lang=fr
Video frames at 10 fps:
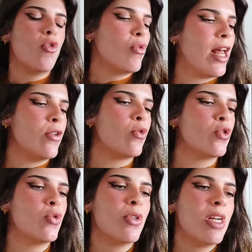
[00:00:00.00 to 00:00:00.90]
Voilà, donc
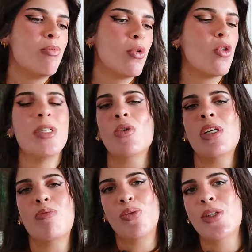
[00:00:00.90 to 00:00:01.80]
je voulais un peu remettre
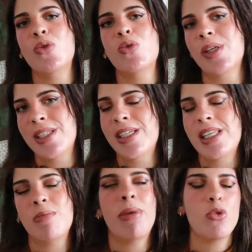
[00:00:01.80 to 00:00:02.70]
les points sur les i,
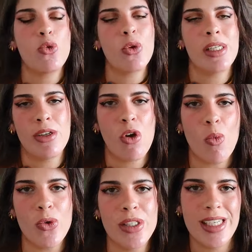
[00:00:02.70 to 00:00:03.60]
les barres sur les
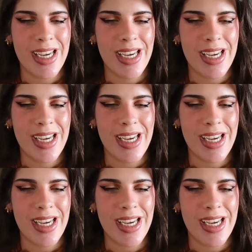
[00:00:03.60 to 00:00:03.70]
comme on dit.